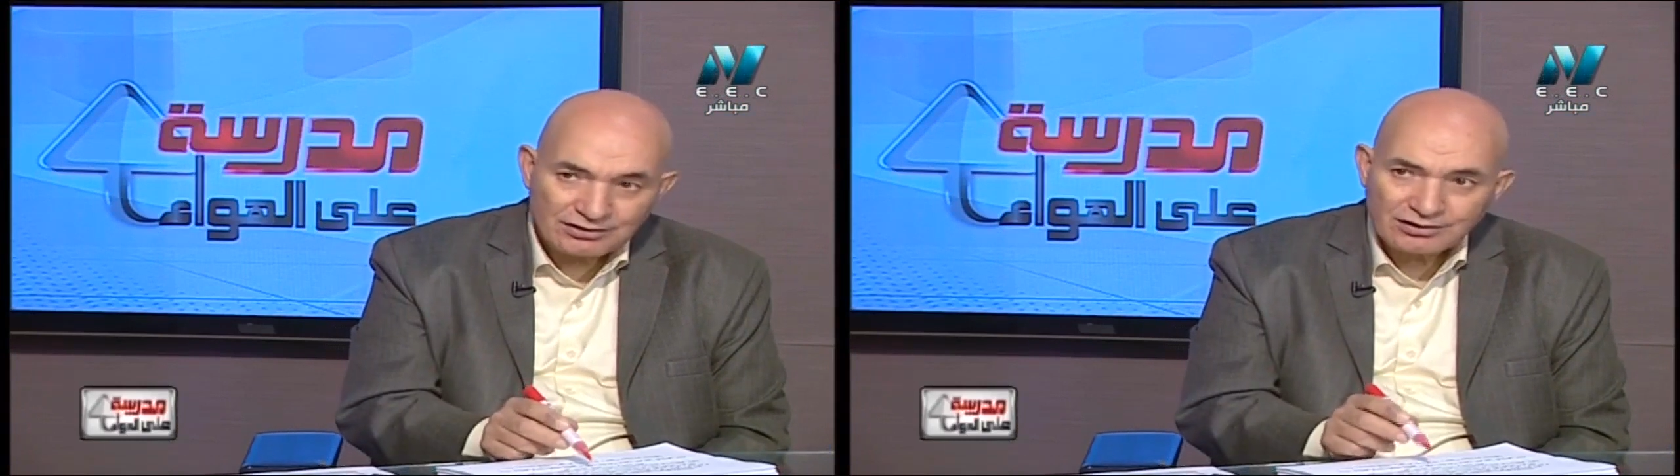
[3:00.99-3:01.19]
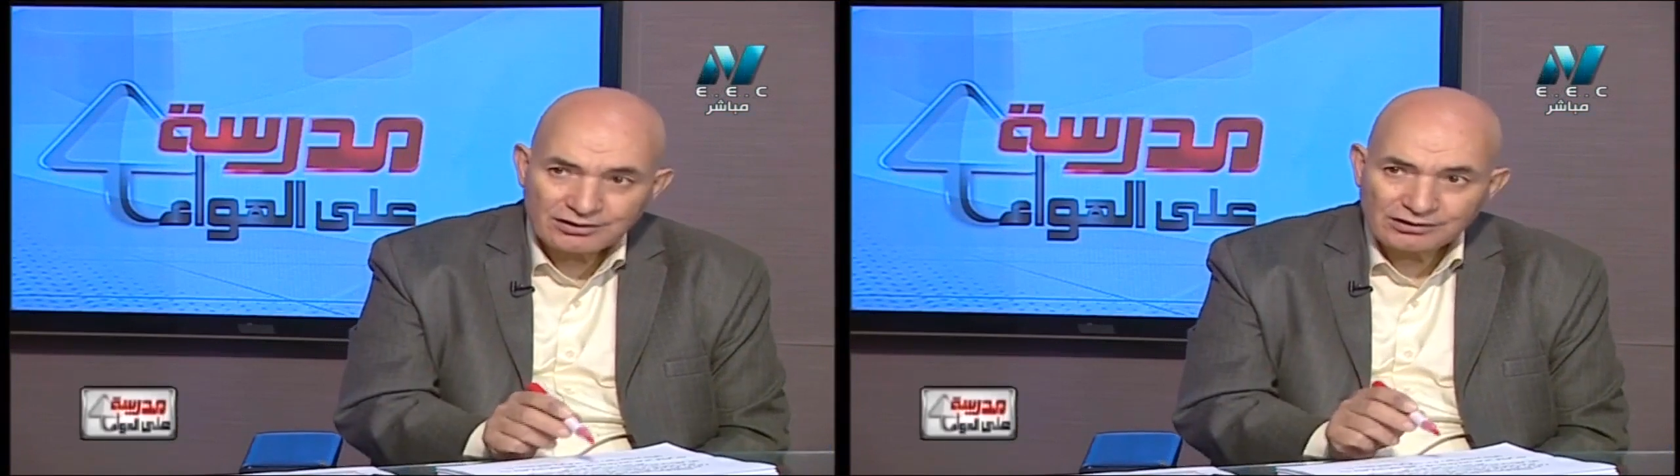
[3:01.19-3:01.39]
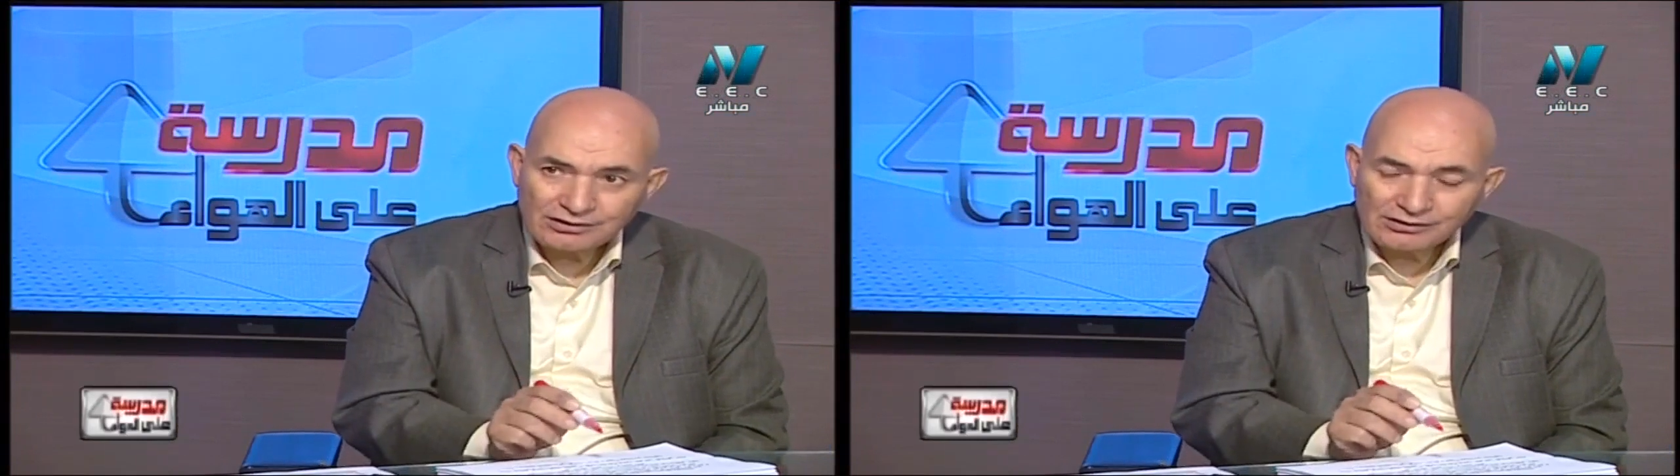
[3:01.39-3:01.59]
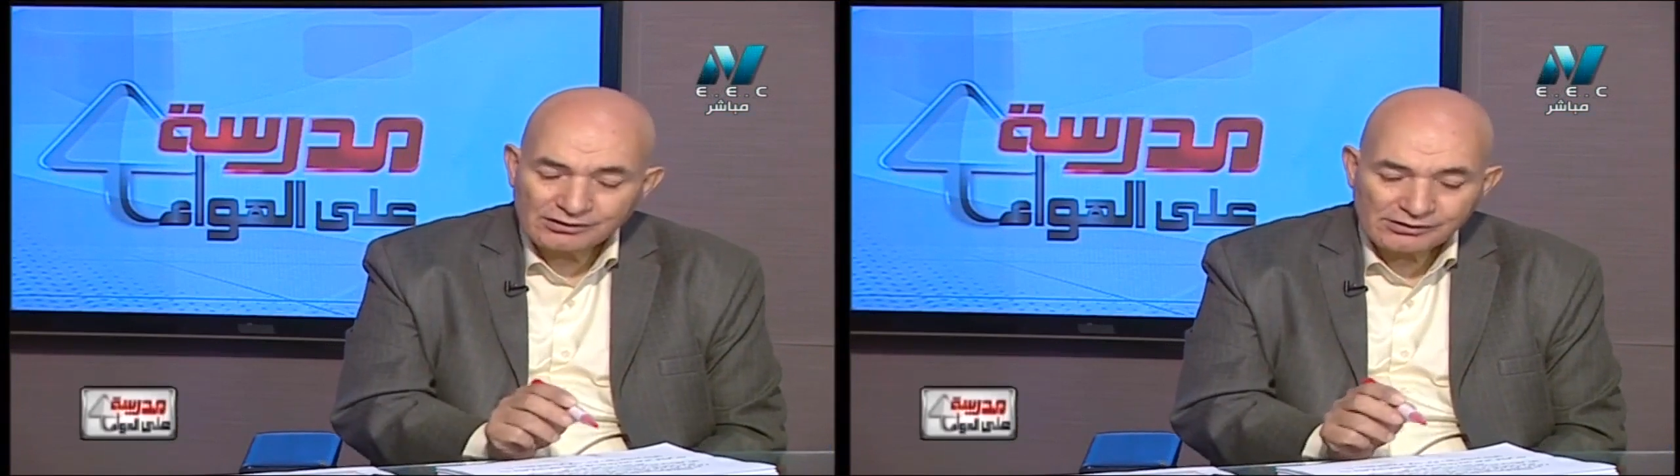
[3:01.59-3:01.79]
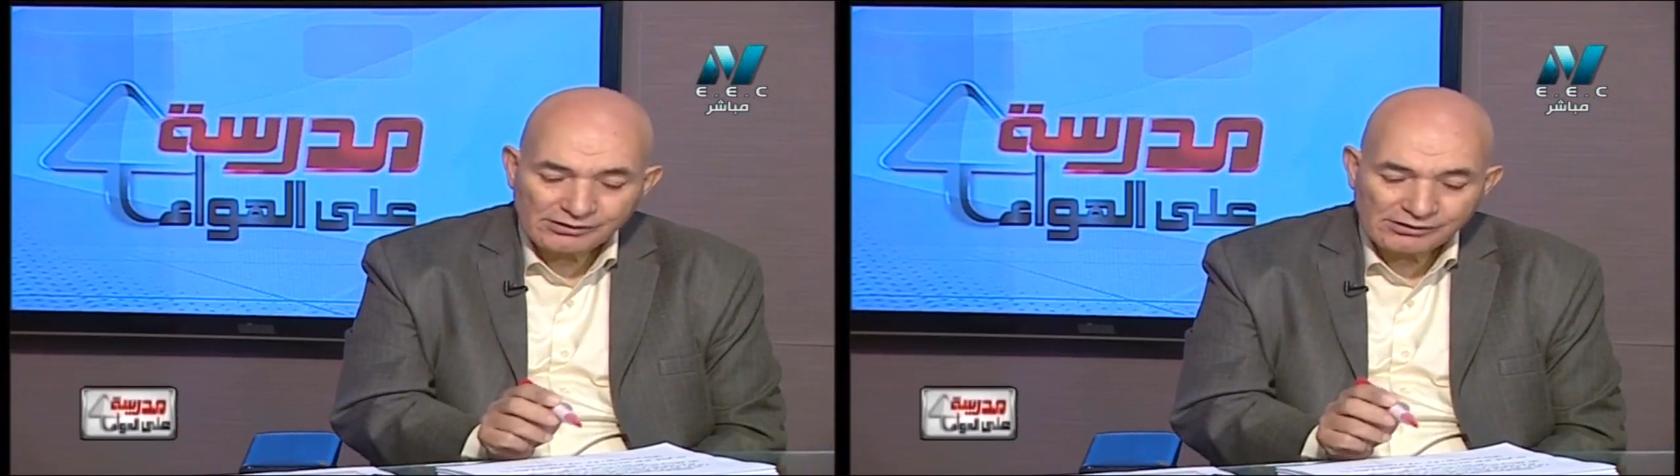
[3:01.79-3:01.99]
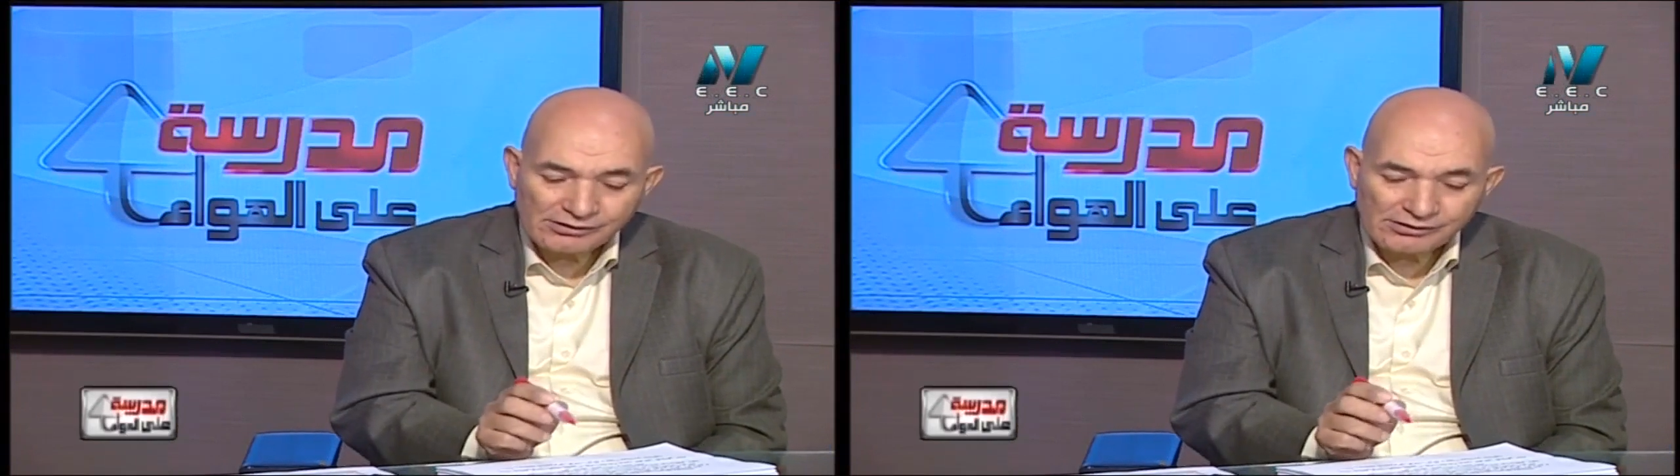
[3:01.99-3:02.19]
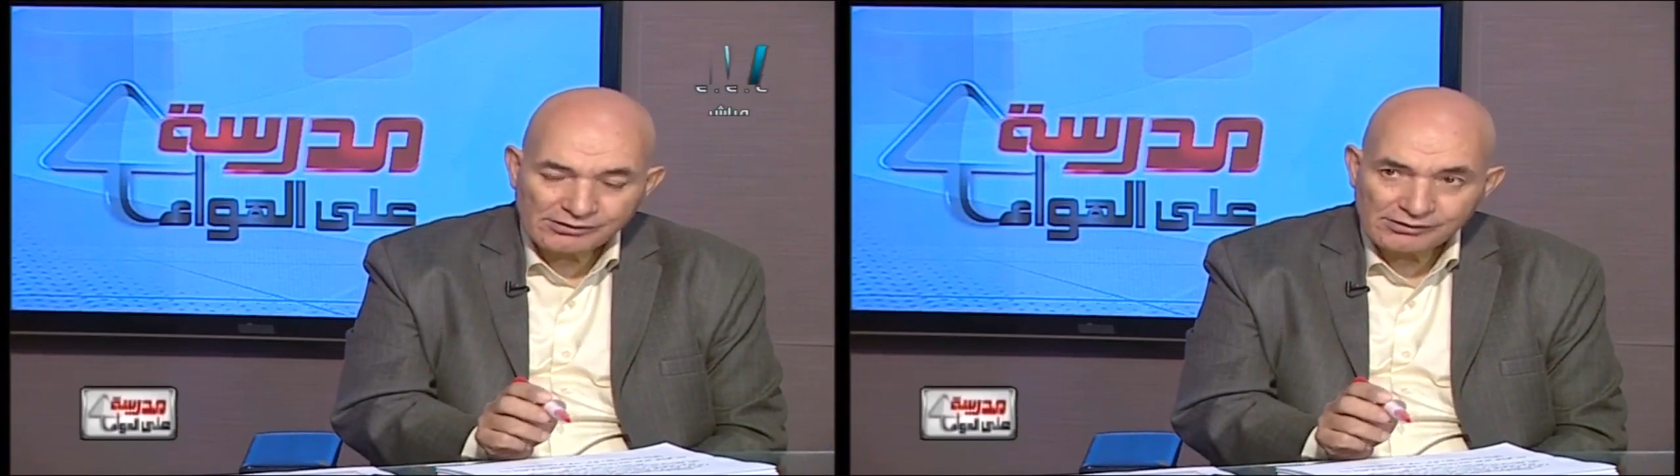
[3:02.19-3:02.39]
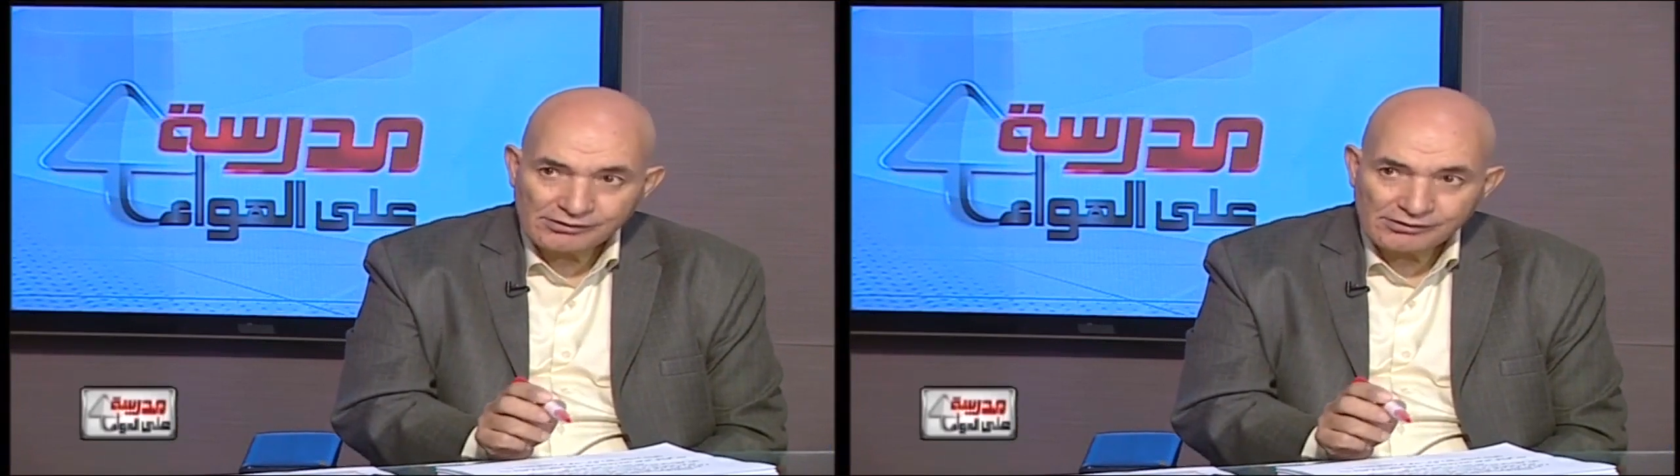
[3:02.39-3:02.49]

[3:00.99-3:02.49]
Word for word: استاذ محسن انا هاخد من من